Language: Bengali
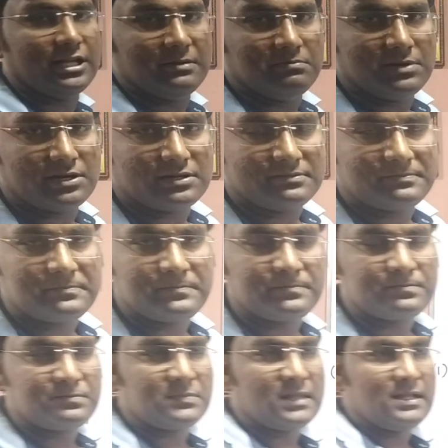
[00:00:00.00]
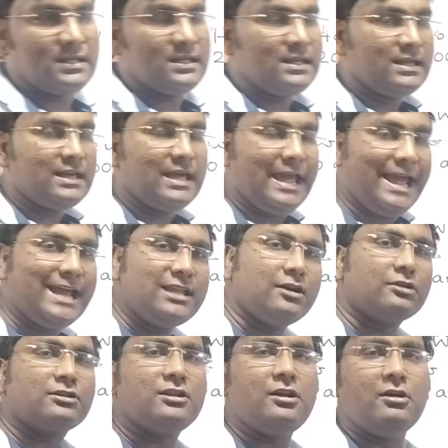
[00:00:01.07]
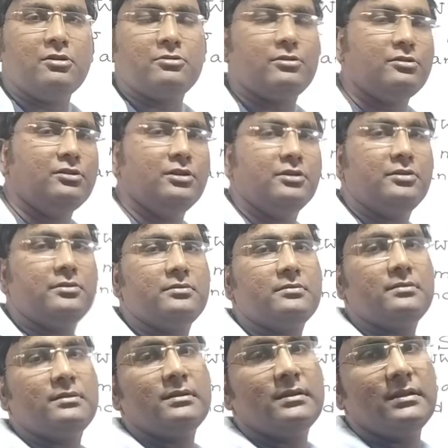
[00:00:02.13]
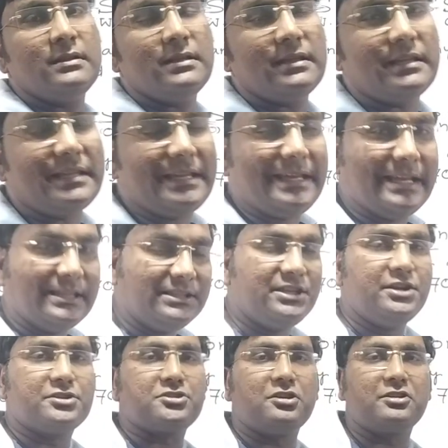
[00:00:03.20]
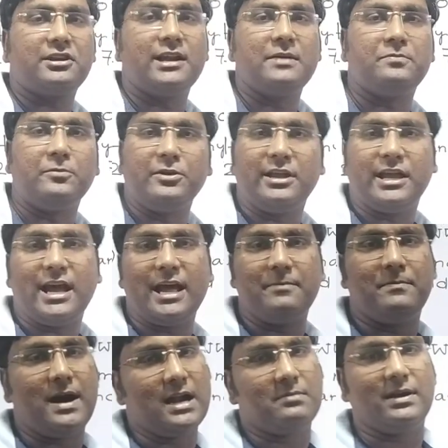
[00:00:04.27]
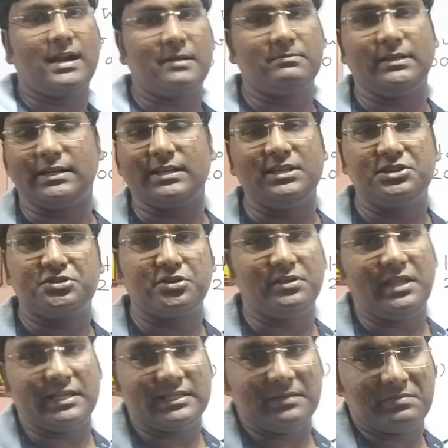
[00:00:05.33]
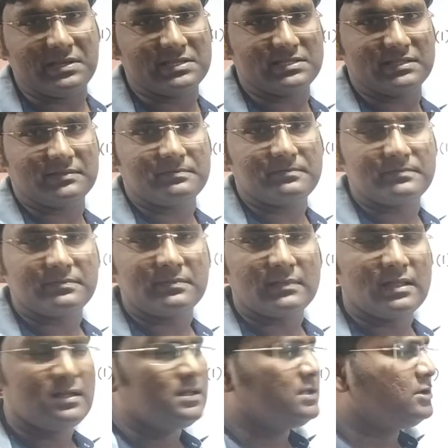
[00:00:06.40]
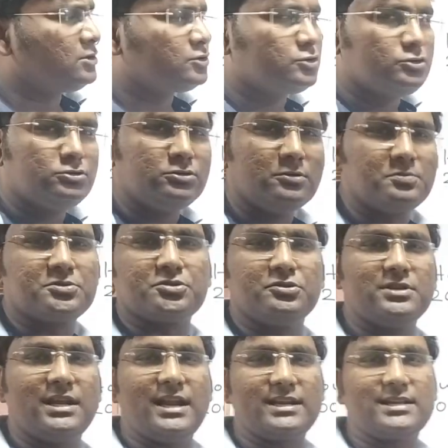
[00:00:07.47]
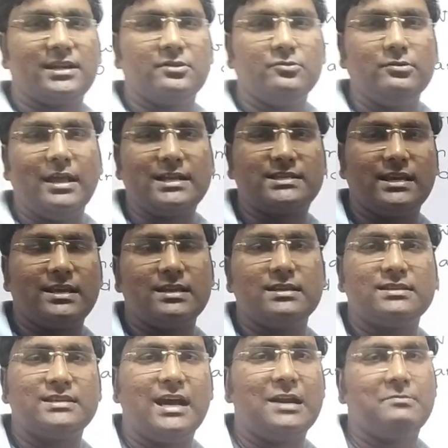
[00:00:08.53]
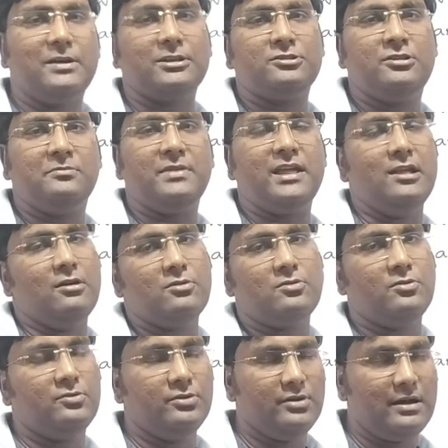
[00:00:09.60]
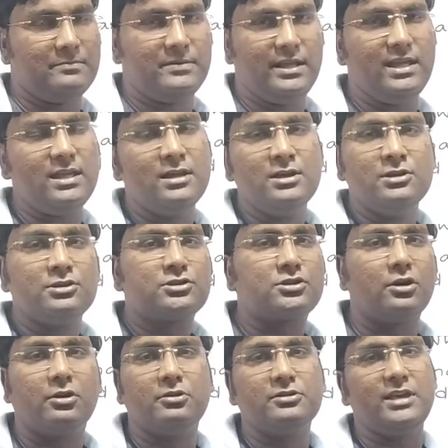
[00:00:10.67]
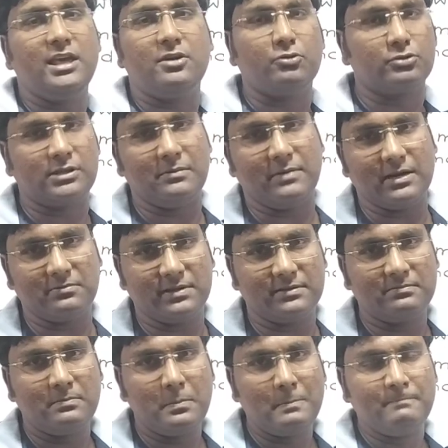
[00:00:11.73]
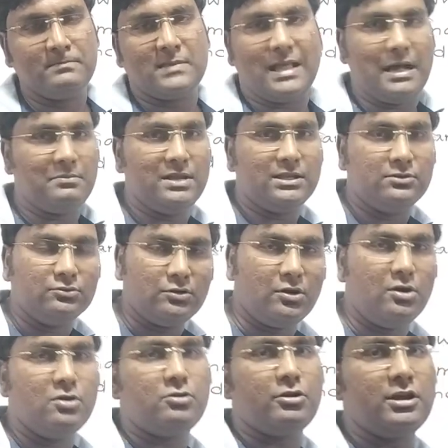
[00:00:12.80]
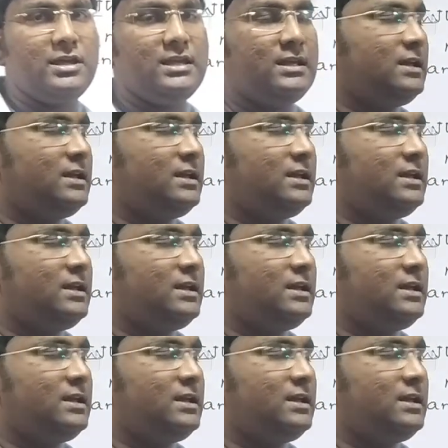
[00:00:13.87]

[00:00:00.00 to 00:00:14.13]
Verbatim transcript: নাম্বার এই ধরনের অঙ্কগুলো কেন্দ্রীয় সরকারের পরীক্ষায় বারবার আপনারা নিশ্চয়ই দেখতে পেয়েছেন খুব সোজার একটা রুল আছে যার মাধ্যমে এই অঙ্কগুলো আপনি সহজেই করতে পারবেন আমি দুটো অঙ্কই